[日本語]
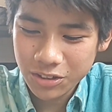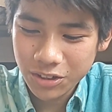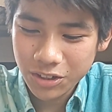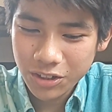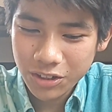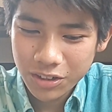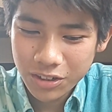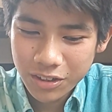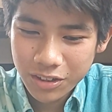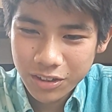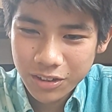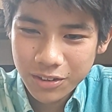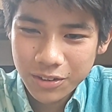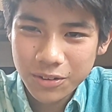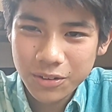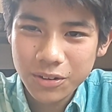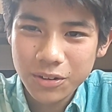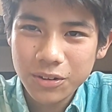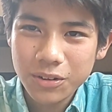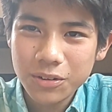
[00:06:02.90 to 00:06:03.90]
の
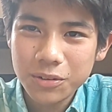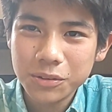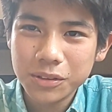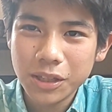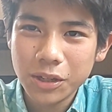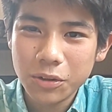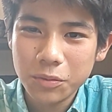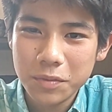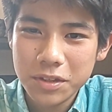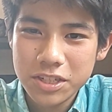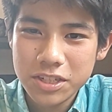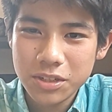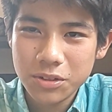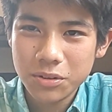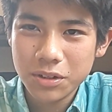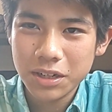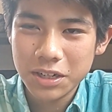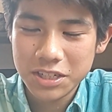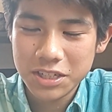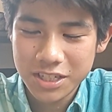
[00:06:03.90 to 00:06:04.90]
こう歌の道
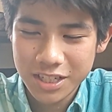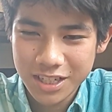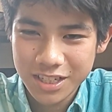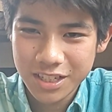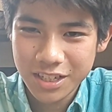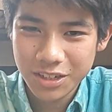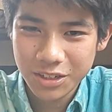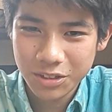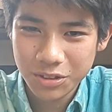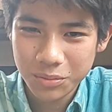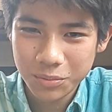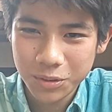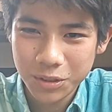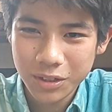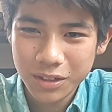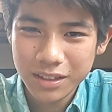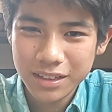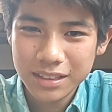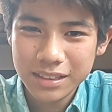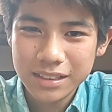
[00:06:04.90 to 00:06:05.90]
の話ですけれども